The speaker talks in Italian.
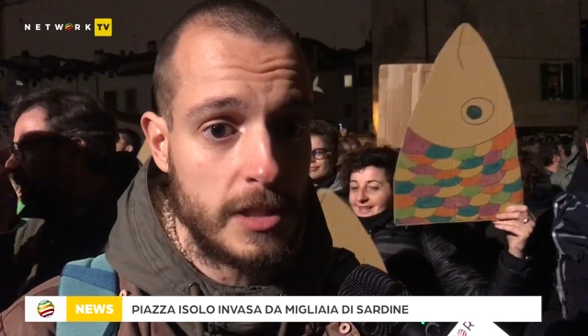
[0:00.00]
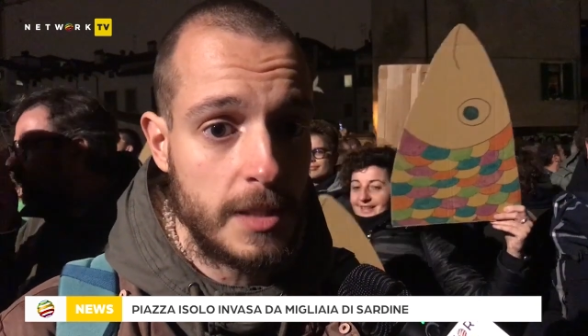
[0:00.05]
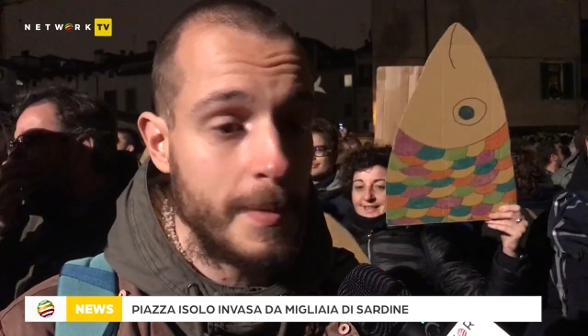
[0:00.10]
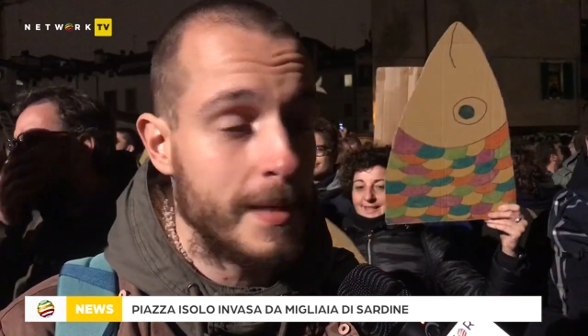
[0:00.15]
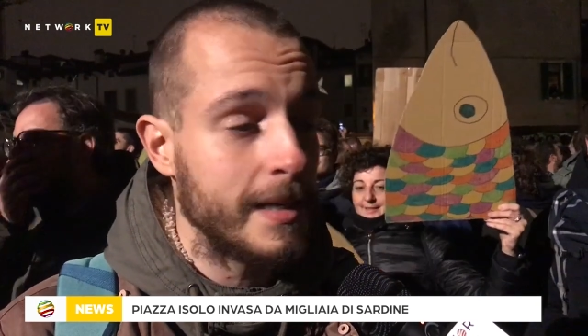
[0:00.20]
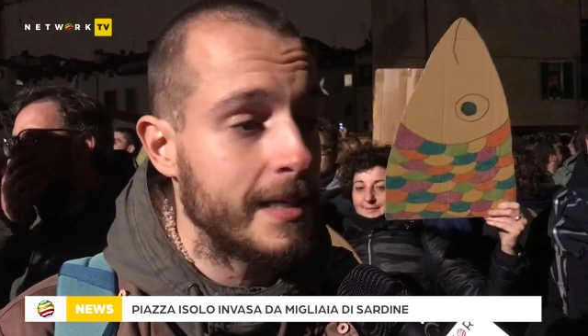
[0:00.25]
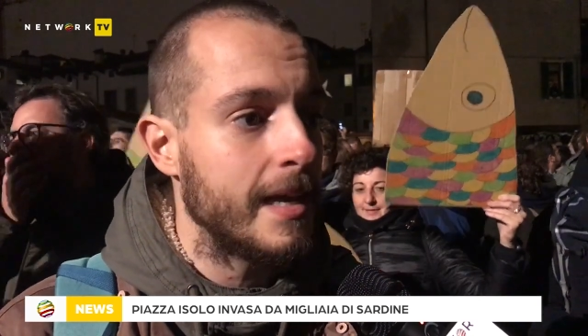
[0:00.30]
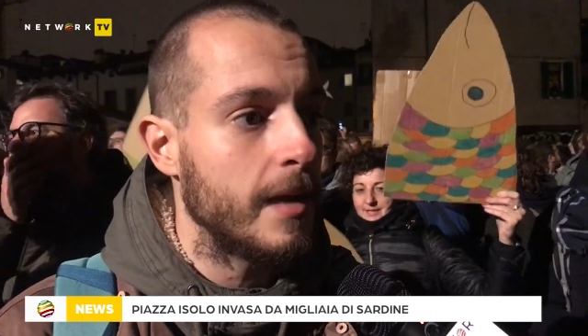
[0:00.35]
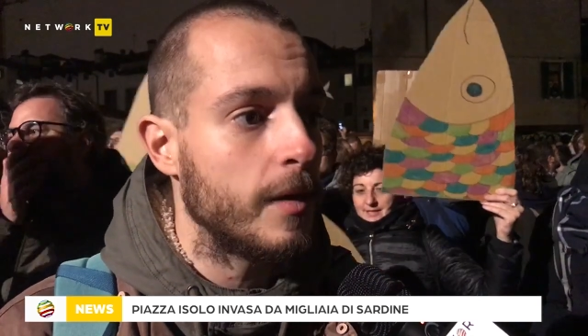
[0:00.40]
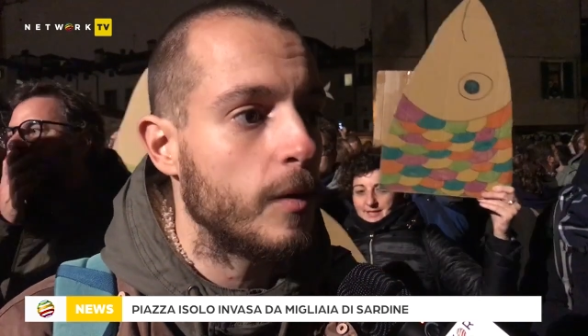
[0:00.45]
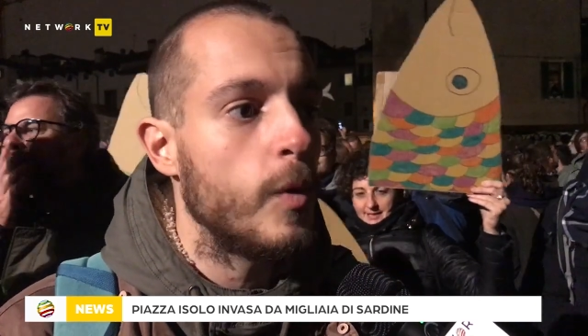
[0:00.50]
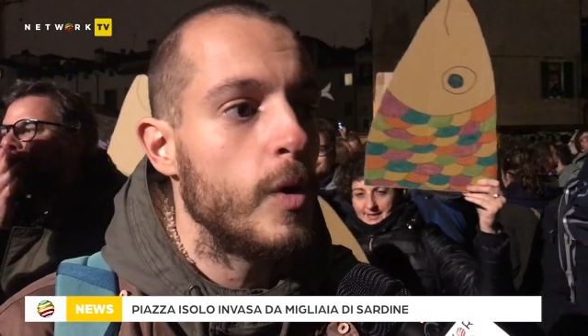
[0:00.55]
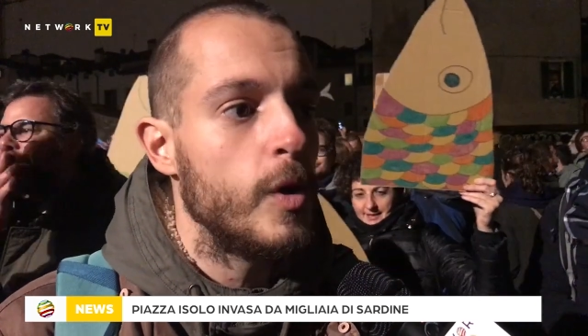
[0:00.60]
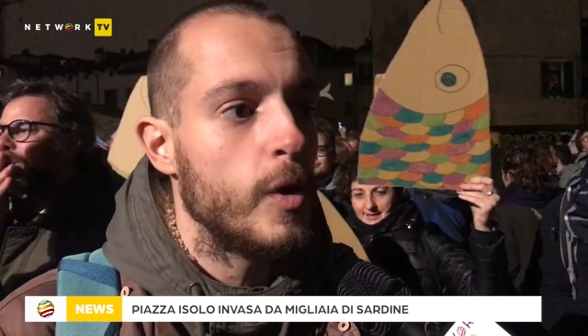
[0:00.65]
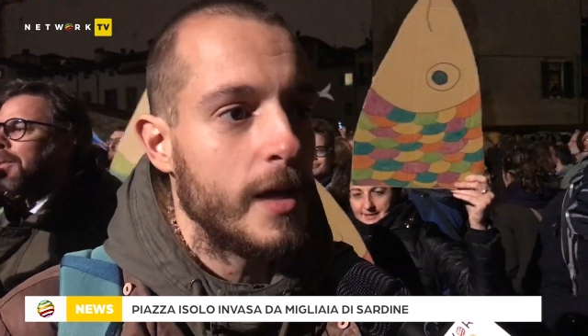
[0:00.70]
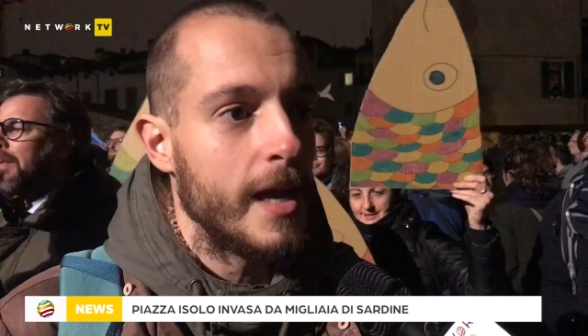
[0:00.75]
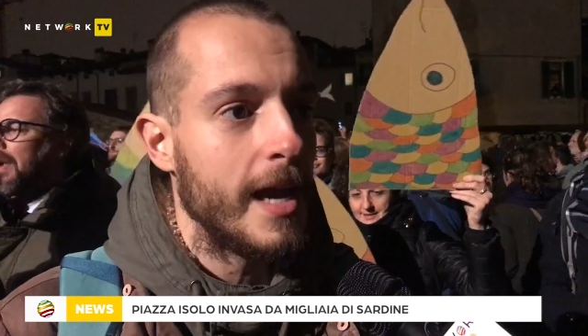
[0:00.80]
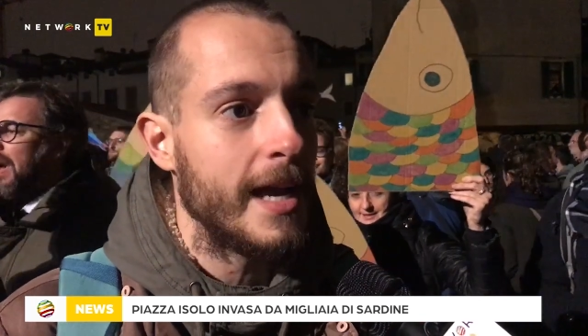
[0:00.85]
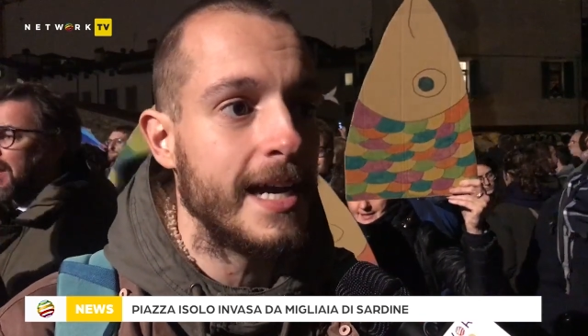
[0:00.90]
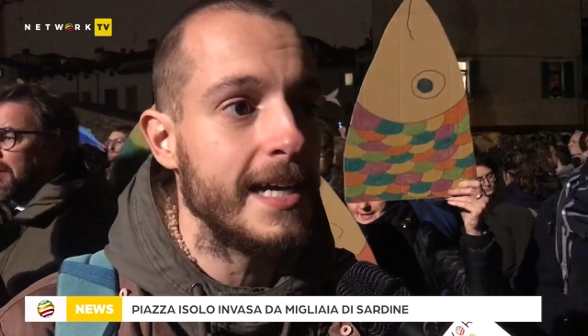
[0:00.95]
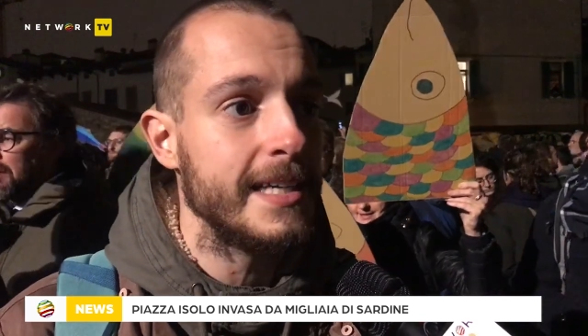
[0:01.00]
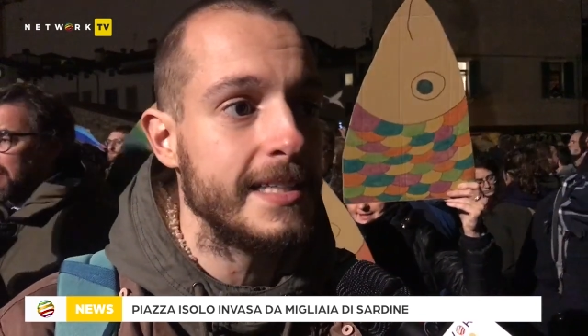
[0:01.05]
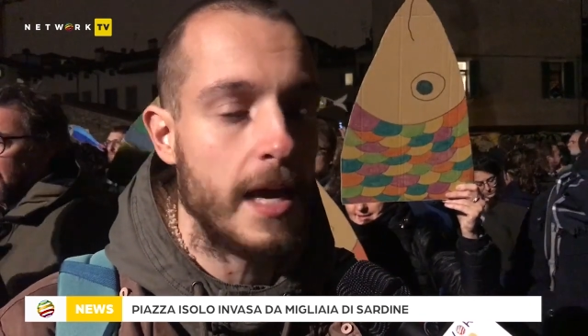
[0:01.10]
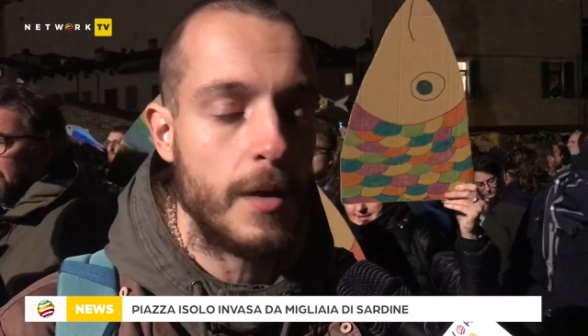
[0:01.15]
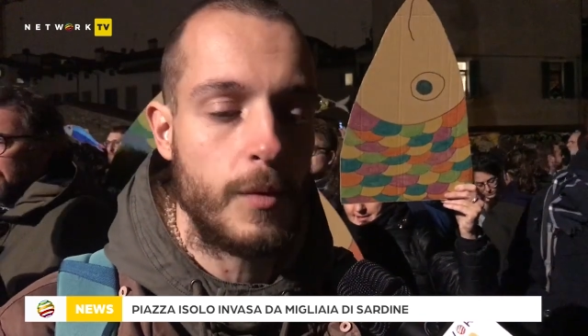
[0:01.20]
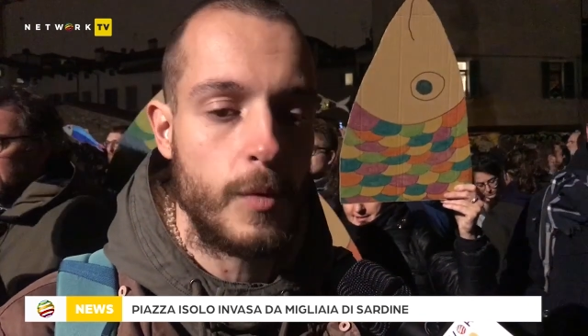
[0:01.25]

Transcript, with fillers: perché quello che accade è